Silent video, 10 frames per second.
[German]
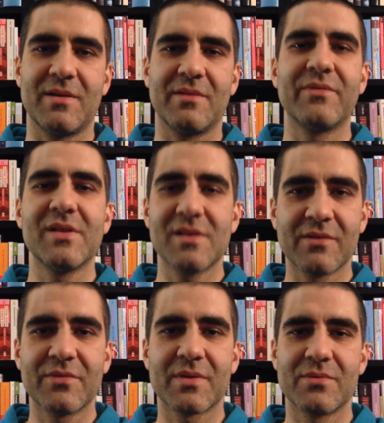Vielen Dank
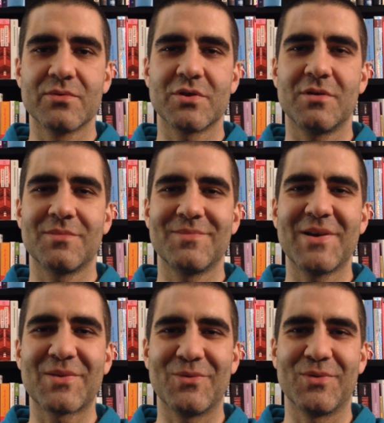fürs Zuschauen, macht's
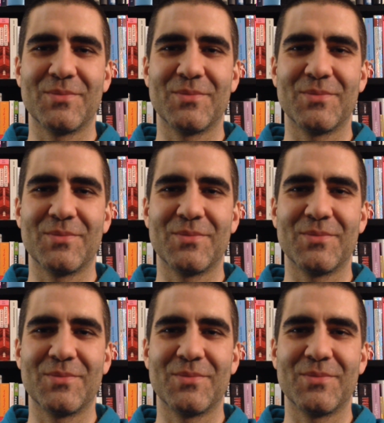gut.